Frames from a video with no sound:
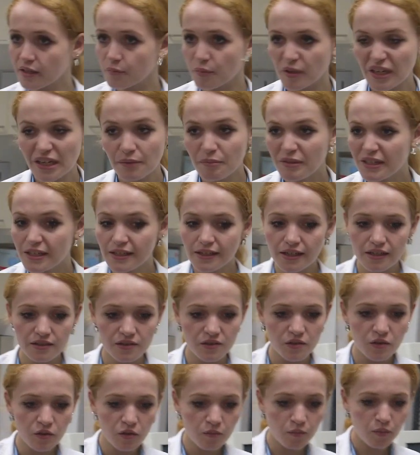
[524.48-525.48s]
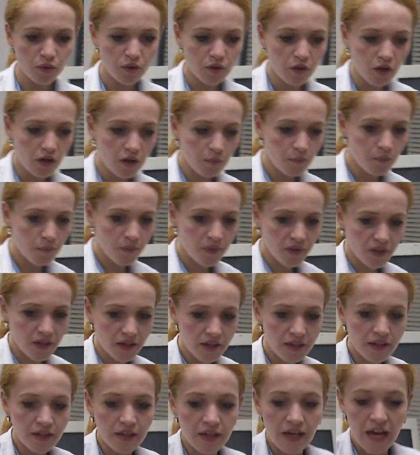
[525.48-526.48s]
Prämedikation bekommen, ne?
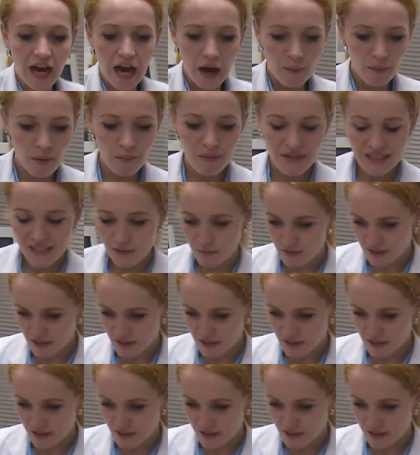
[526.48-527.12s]
Aber mit dem